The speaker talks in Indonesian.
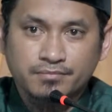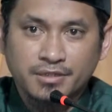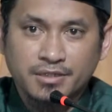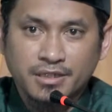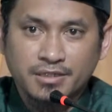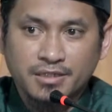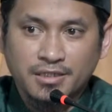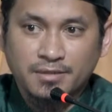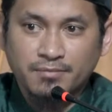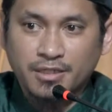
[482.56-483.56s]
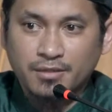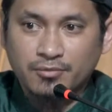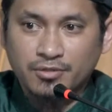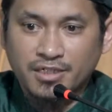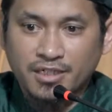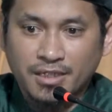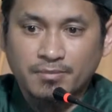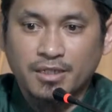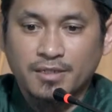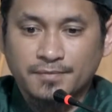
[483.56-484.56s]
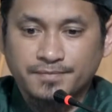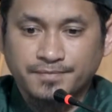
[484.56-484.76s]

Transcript: benar dalam ilmu dan amal